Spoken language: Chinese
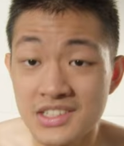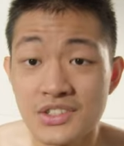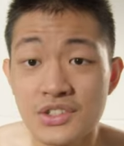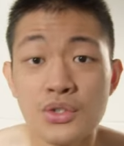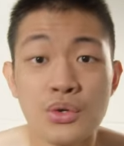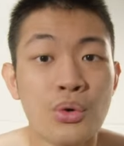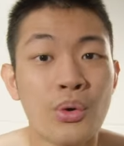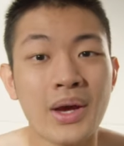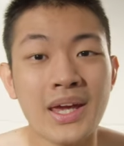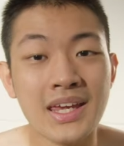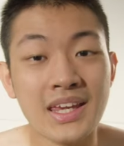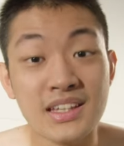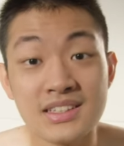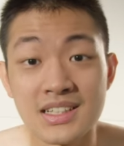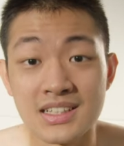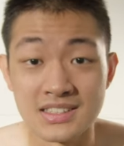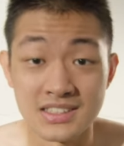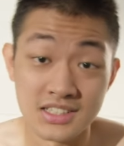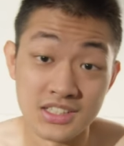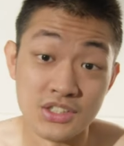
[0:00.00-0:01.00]
日回营
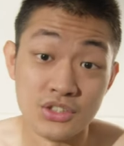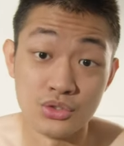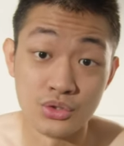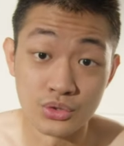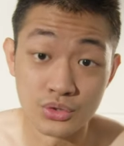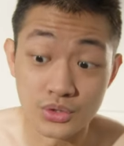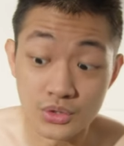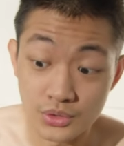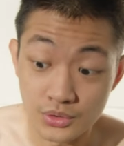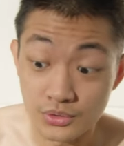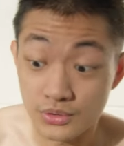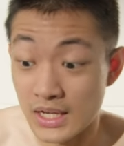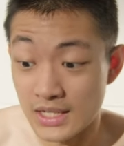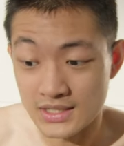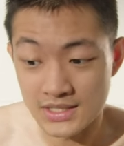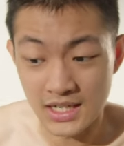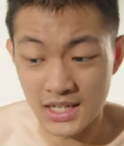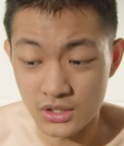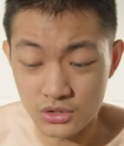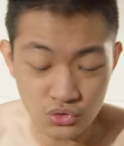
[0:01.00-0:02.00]
上其实就是大
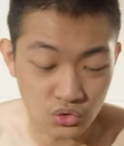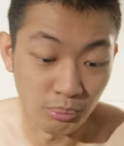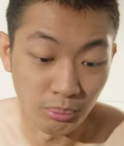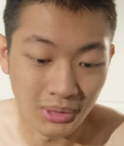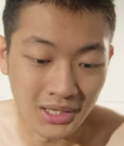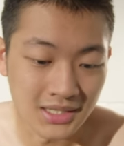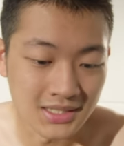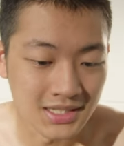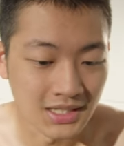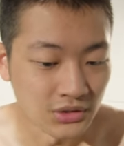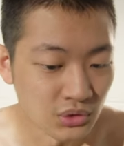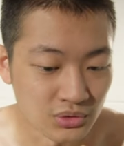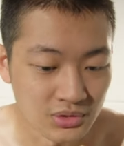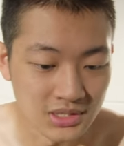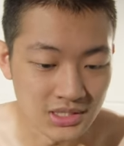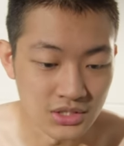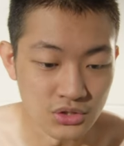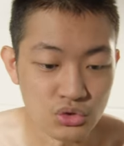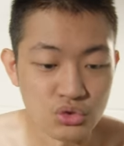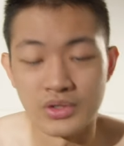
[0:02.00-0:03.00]
家准备一下东
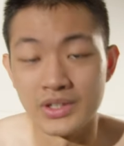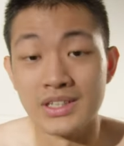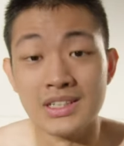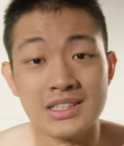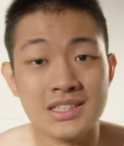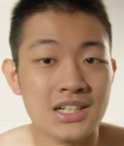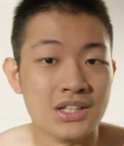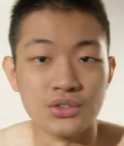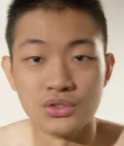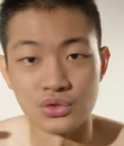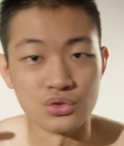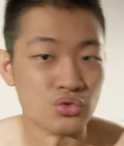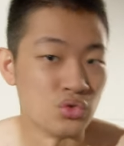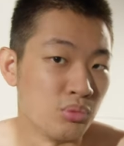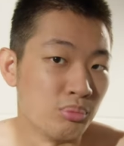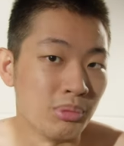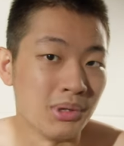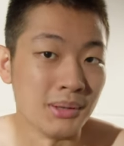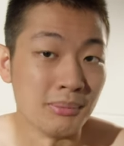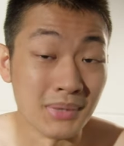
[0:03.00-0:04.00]
西，睡个觉就准
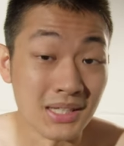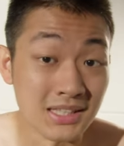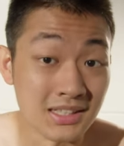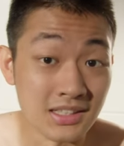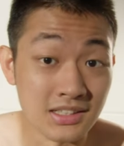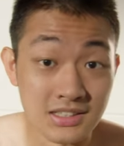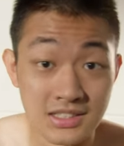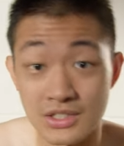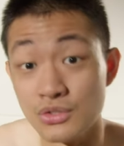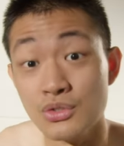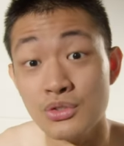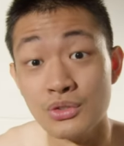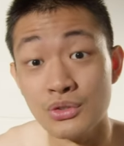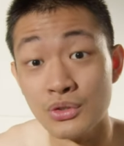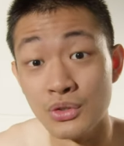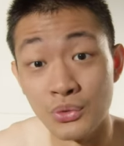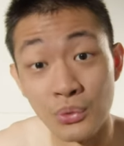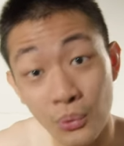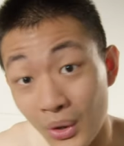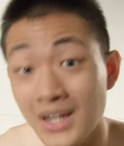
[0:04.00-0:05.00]
备明天继续
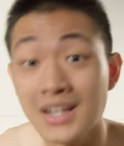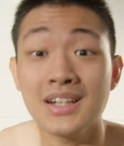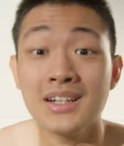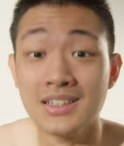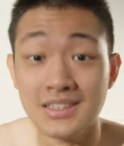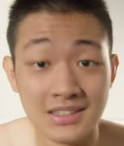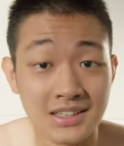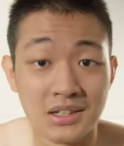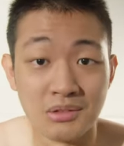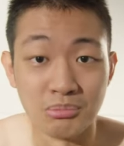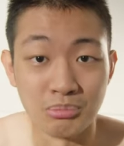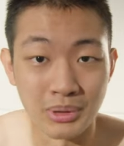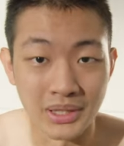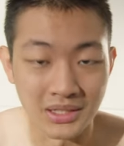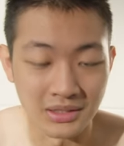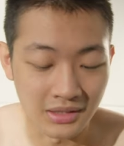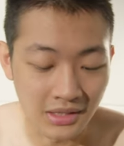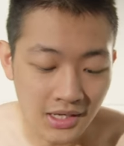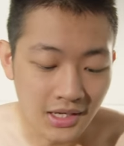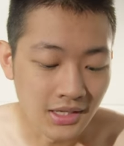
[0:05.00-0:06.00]
欢乐当兵。